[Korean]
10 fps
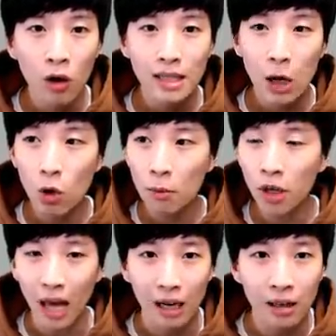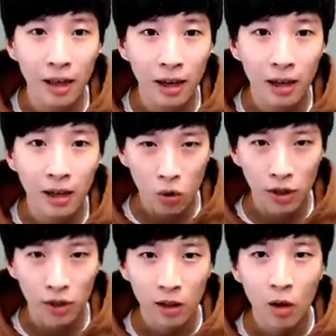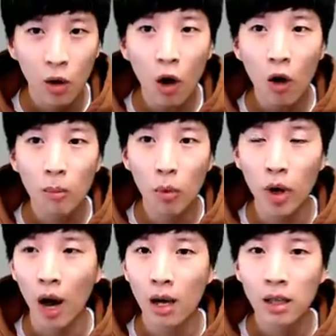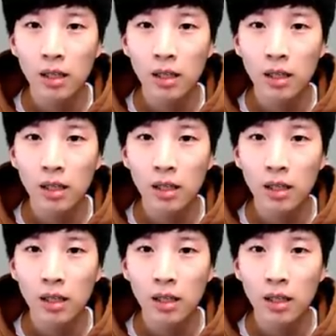상호명이 다른데? 혹은 어? 뭐야?